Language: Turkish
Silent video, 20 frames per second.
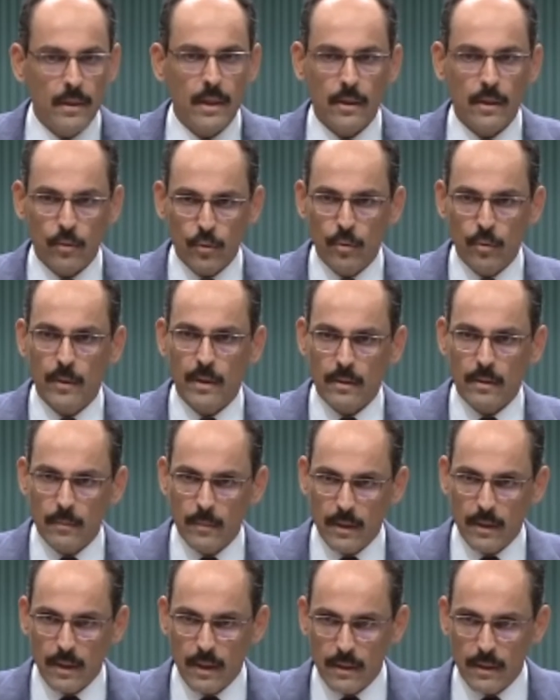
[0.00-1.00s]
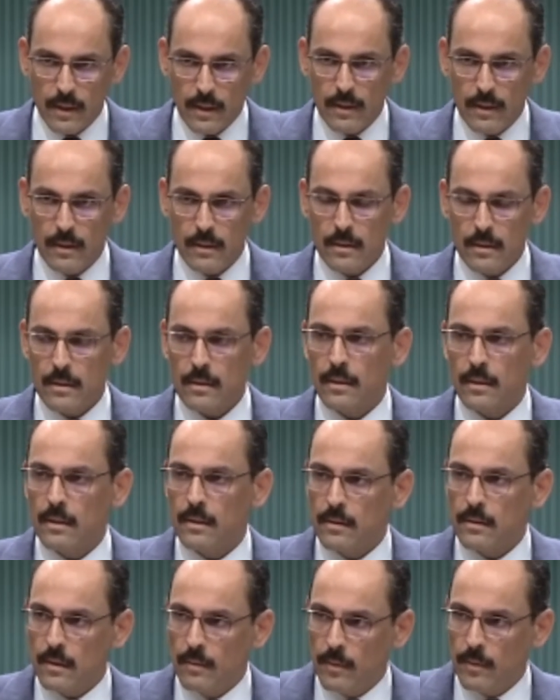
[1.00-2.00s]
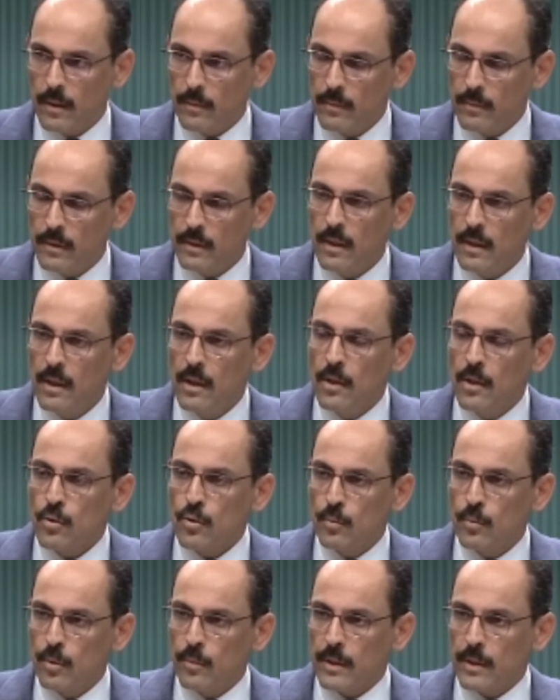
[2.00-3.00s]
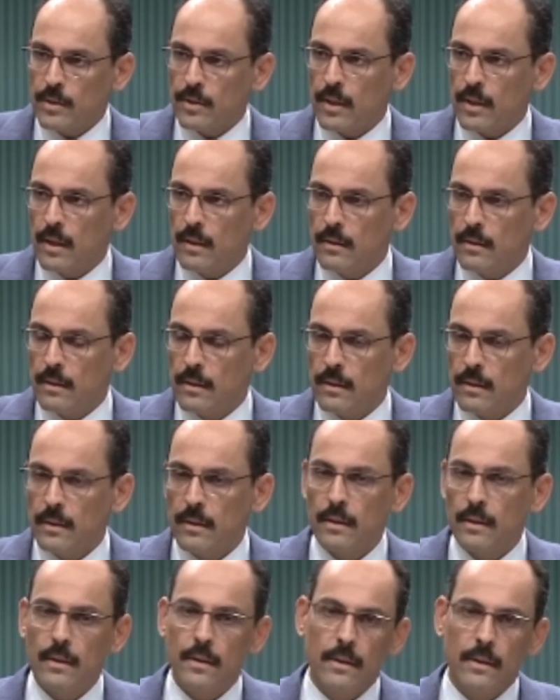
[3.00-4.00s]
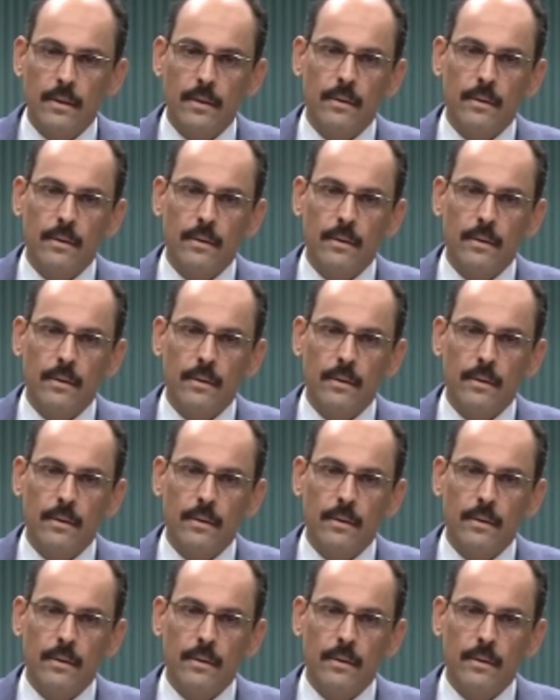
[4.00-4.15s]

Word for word: yani tüm atamalarla ilgili listenin tamamı Cumhurbaşkanlığı e,